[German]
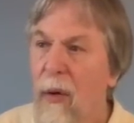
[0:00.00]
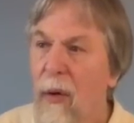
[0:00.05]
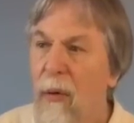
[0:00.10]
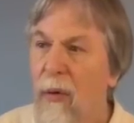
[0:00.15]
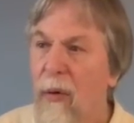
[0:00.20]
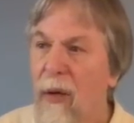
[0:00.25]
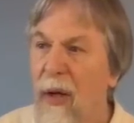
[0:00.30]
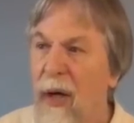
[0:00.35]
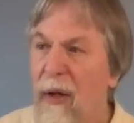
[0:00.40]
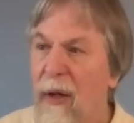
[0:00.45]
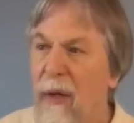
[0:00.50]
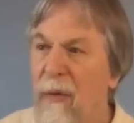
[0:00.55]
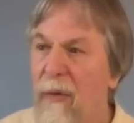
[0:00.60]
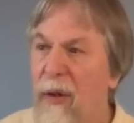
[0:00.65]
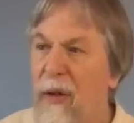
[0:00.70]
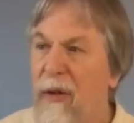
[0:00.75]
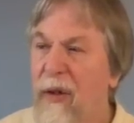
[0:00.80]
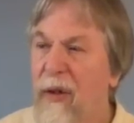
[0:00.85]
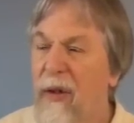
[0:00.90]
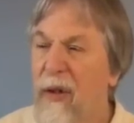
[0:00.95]
nun eine
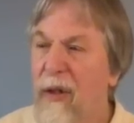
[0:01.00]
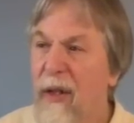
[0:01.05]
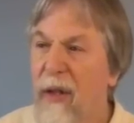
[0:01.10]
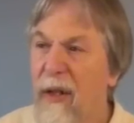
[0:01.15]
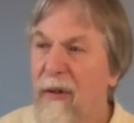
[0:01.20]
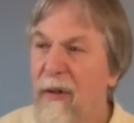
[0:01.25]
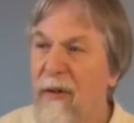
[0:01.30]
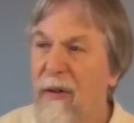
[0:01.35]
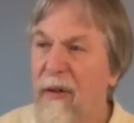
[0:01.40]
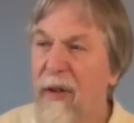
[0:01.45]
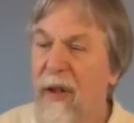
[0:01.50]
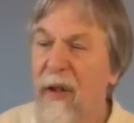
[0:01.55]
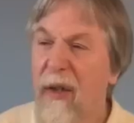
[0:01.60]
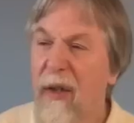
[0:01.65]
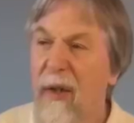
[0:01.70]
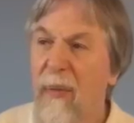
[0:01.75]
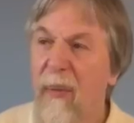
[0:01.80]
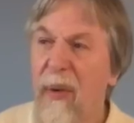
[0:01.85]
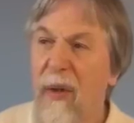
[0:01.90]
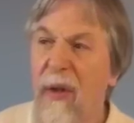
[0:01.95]
wichtige Klasse
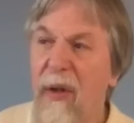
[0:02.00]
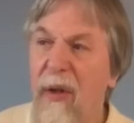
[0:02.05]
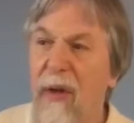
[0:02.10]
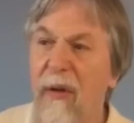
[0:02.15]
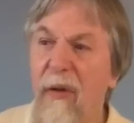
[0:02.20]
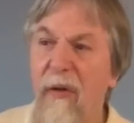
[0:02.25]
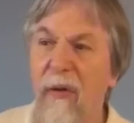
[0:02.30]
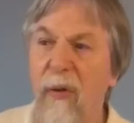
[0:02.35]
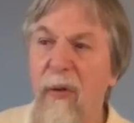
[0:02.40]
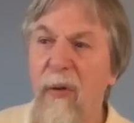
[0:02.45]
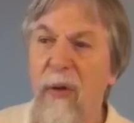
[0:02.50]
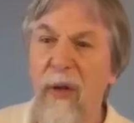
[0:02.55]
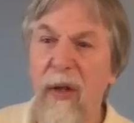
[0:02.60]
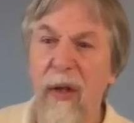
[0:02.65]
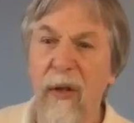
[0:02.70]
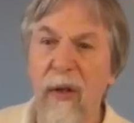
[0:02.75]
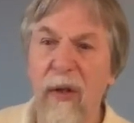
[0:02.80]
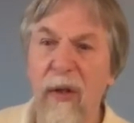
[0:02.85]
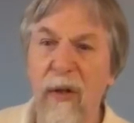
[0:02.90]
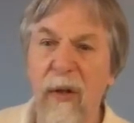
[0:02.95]
darin bilden,
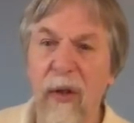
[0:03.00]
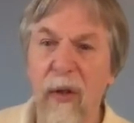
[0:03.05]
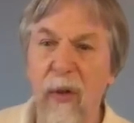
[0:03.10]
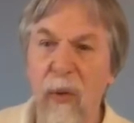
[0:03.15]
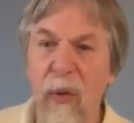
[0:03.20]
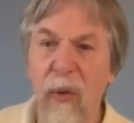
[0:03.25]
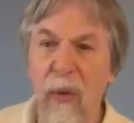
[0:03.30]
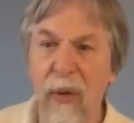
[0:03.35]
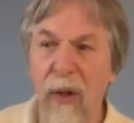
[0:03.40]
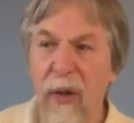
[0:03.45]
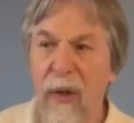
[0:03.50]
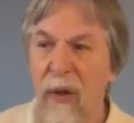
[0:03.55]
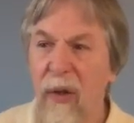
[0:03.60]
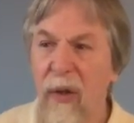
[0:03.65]
sogenannte Decoder.